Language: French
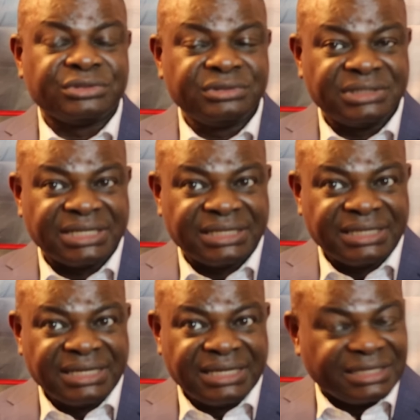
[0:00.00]
de
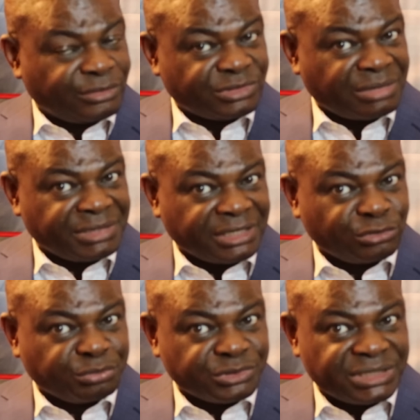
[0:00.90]
l'opposition.
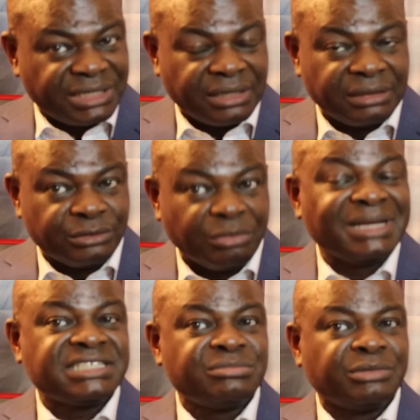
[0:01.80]
Cette
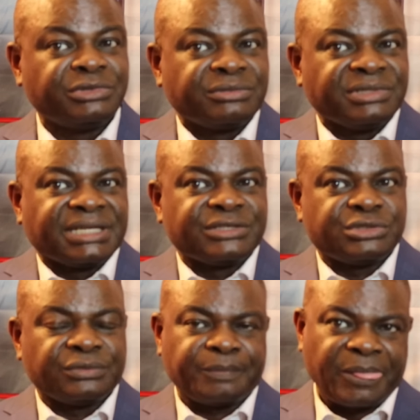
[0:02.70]
décision perçue
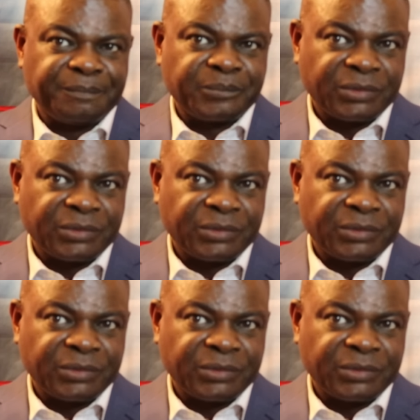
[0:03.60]
comme une